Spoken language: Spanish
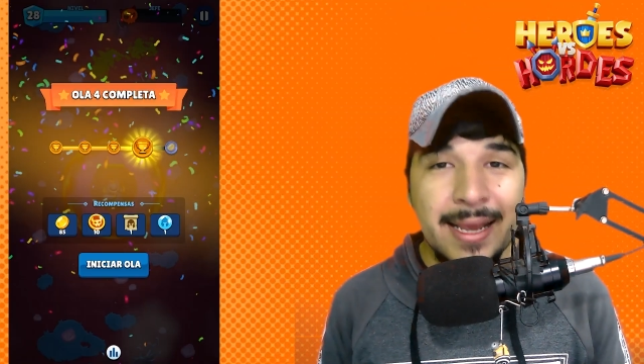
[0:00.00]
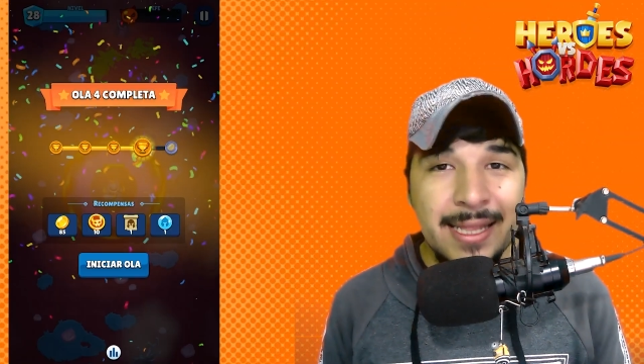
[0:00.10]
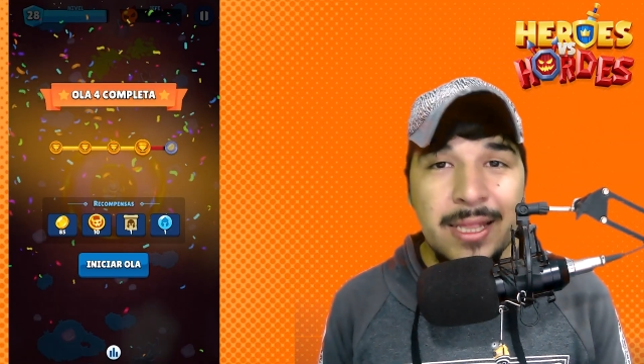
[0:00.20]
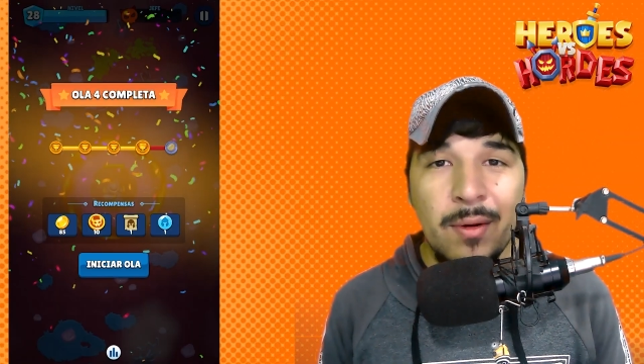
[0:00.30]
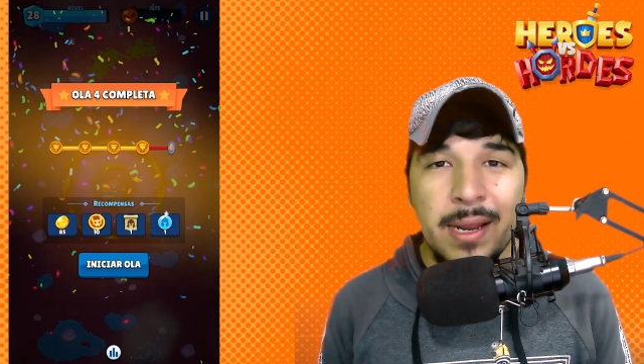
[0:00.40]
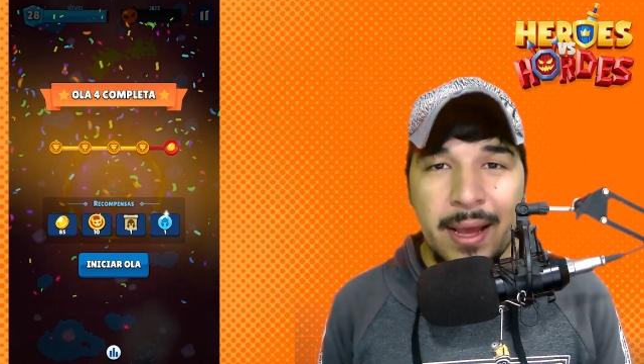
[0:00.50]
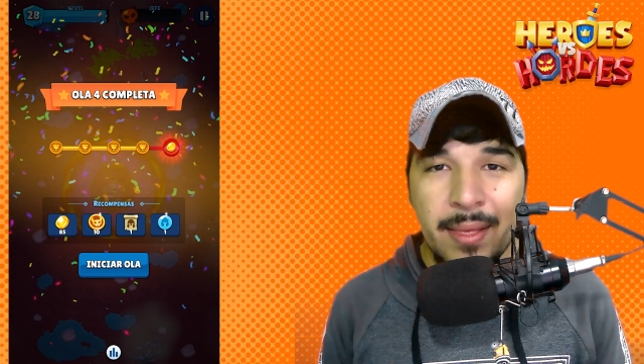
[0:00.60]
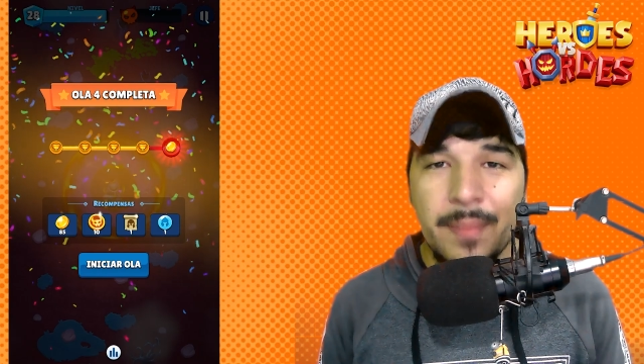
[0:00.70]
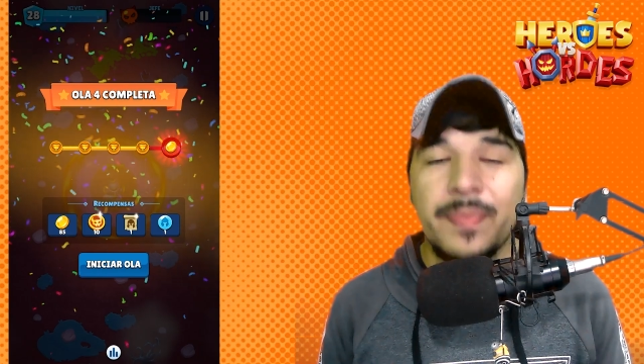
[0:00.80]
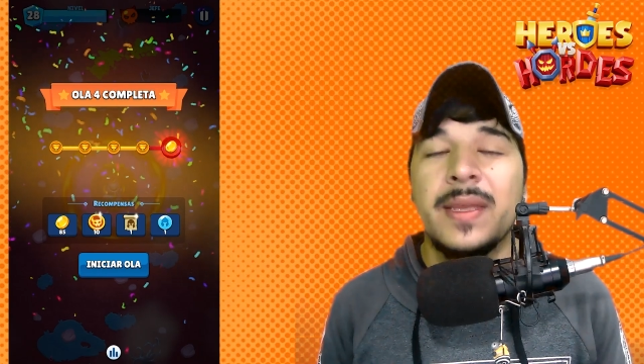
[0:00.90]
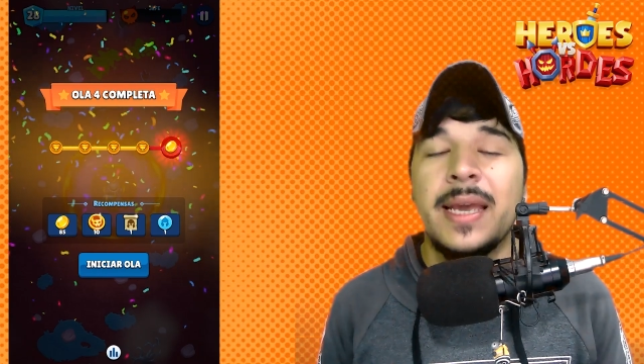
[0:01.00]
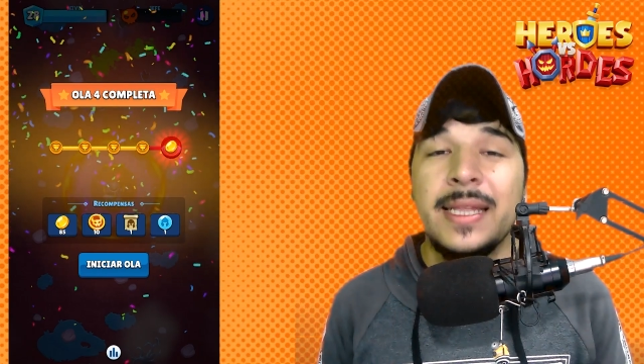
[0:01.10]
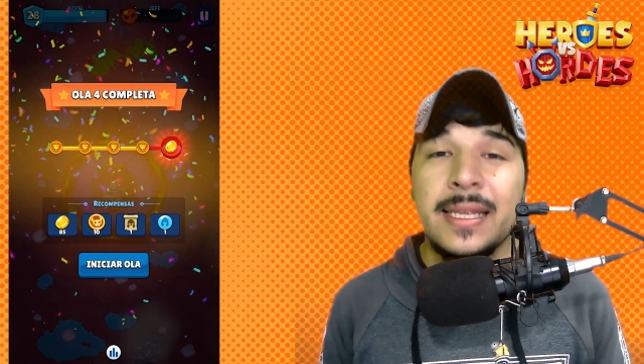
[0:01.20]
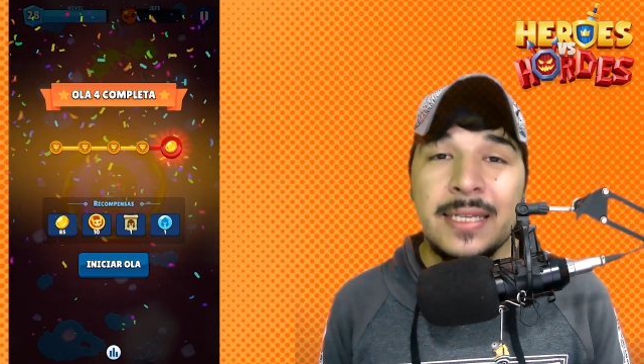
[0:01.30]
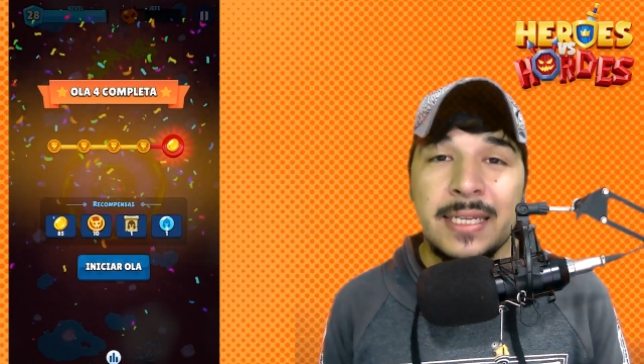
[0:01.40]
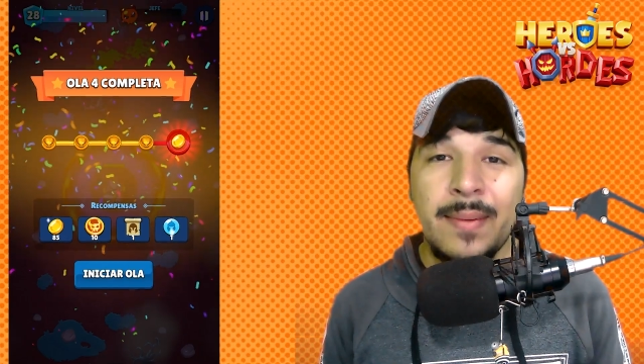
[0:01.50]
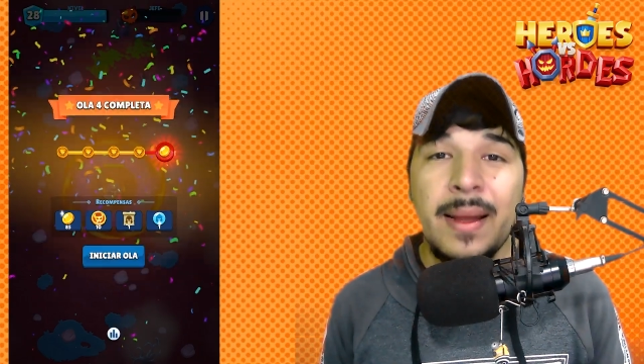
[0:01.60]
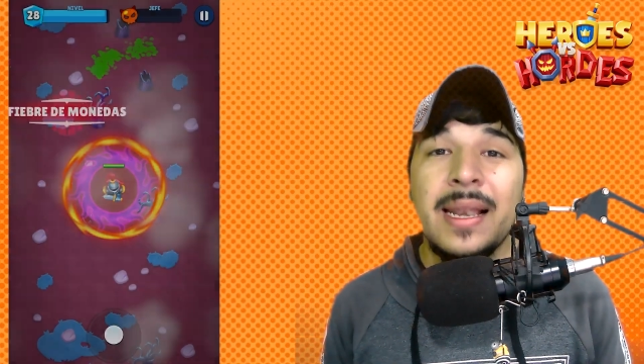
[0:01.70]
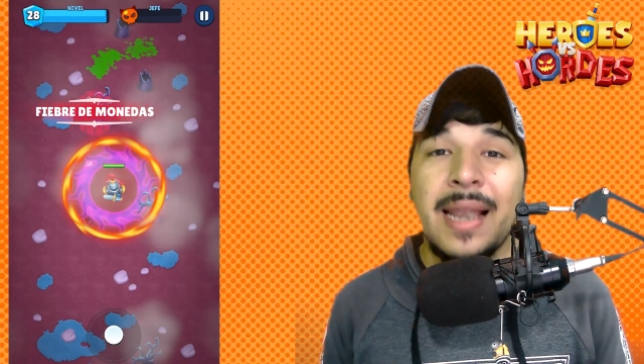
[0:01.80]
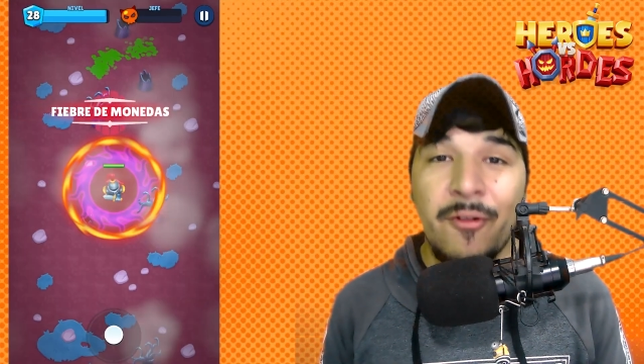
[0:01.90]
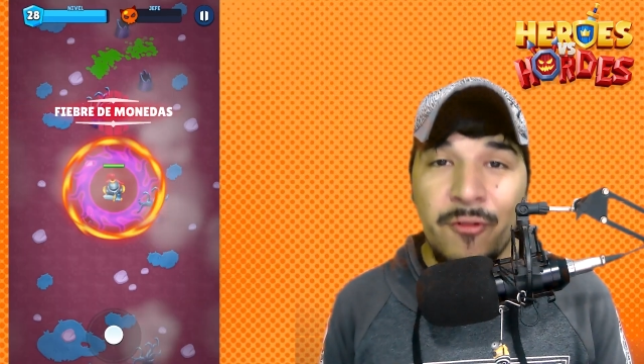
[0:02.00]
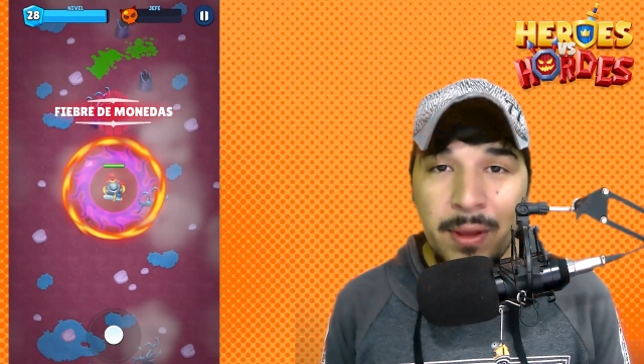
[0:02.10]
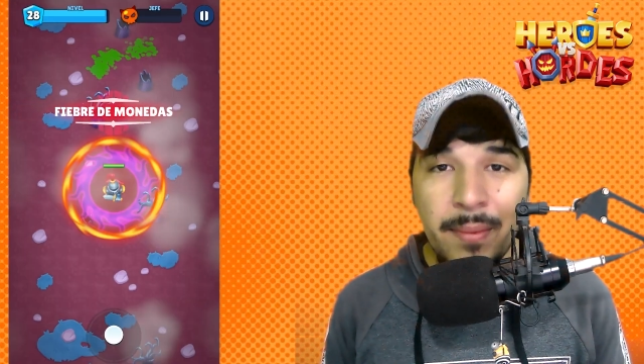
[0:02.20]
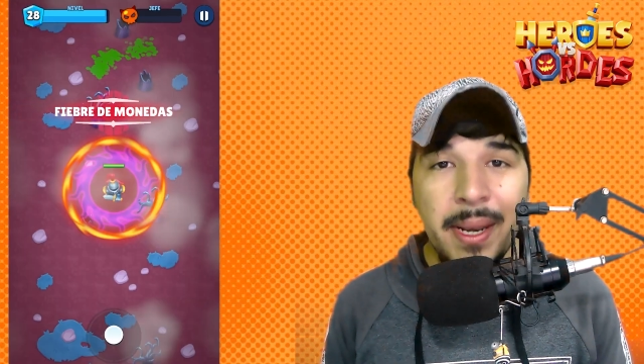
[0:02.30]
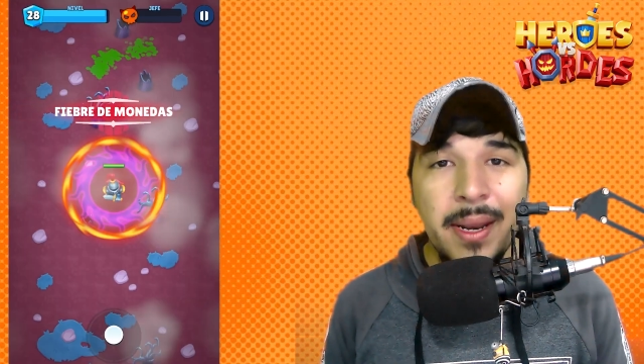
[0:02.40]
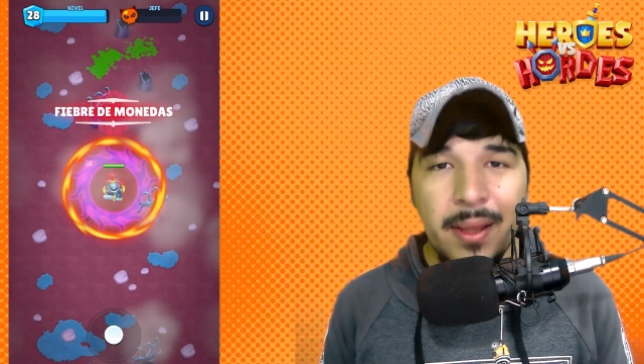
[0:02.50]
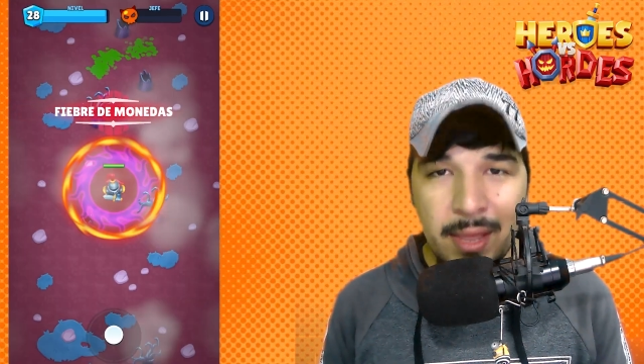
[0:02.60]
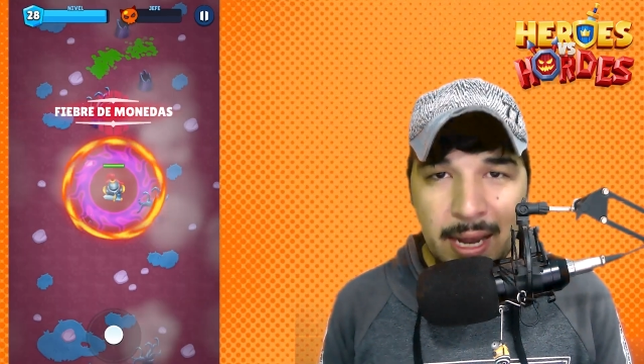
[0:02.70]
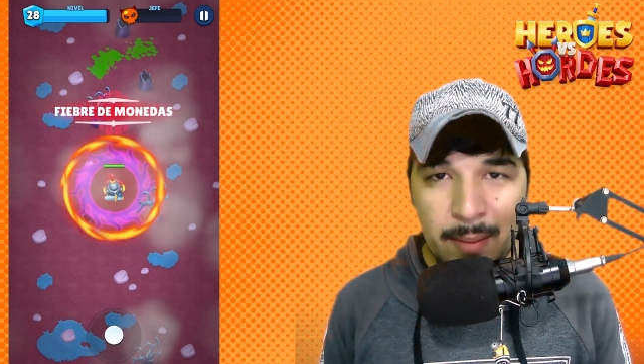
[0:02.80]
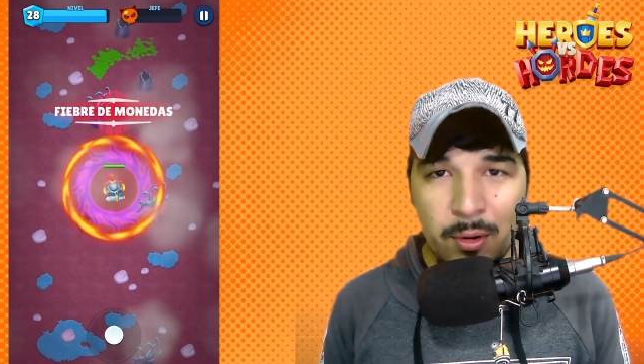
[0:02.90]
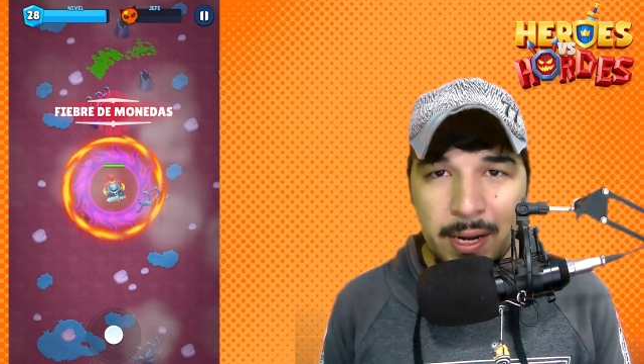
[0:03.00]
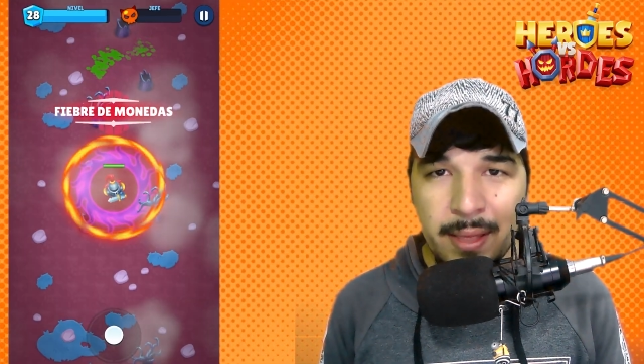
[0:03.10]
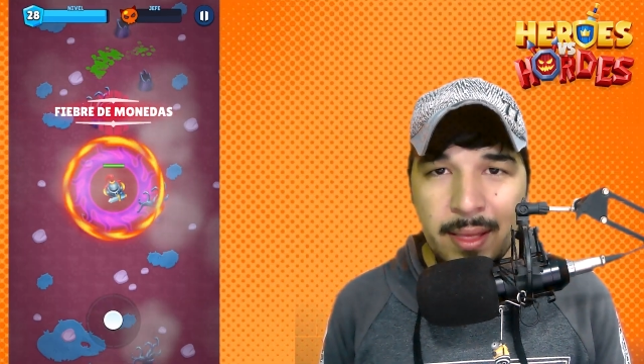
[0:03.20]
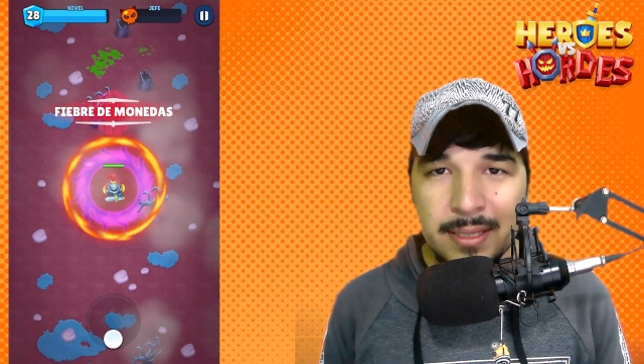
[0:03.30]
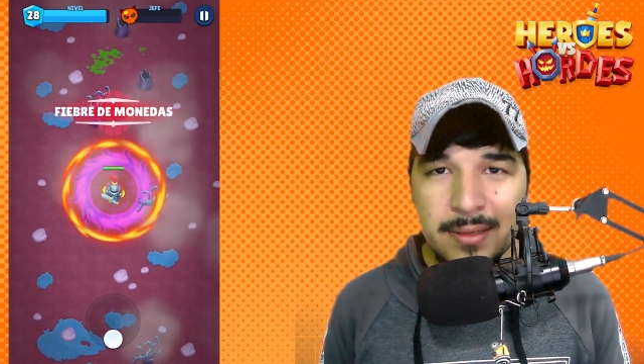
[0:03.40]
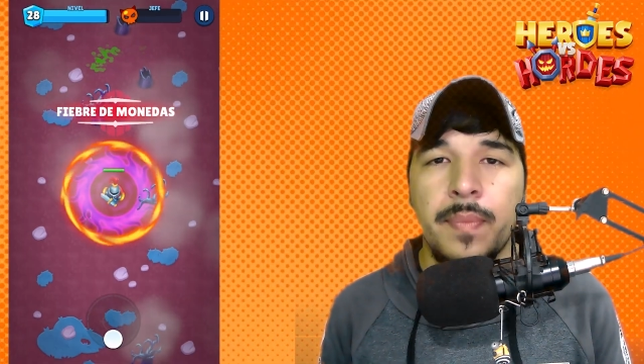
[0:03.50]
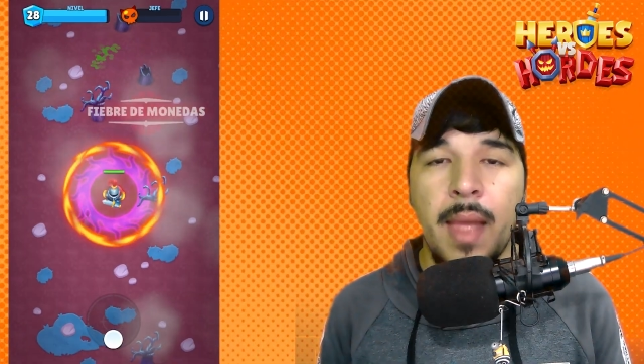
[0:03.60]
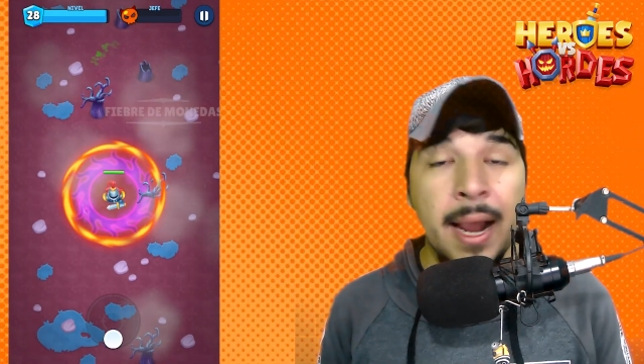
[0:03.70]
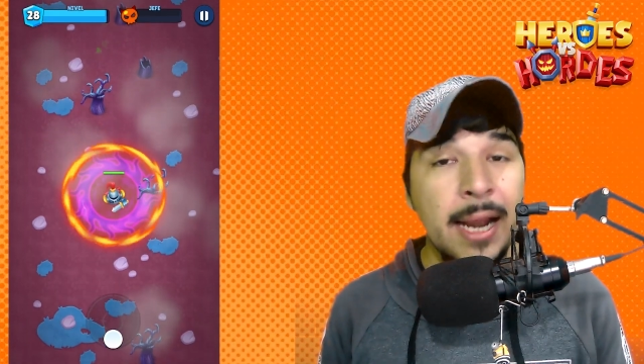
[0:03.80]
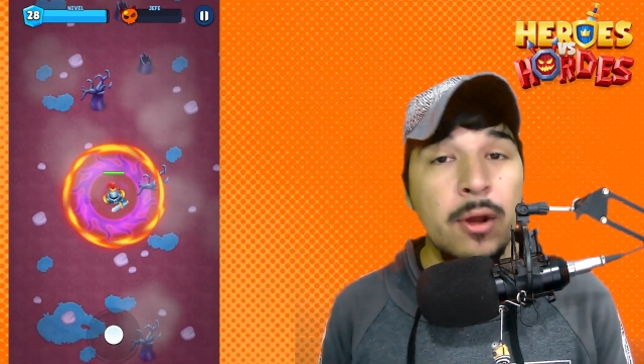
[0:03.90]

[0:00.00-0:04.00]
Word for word: quinta oleada, que esta se llama la fiebre de las monedas. Acá lo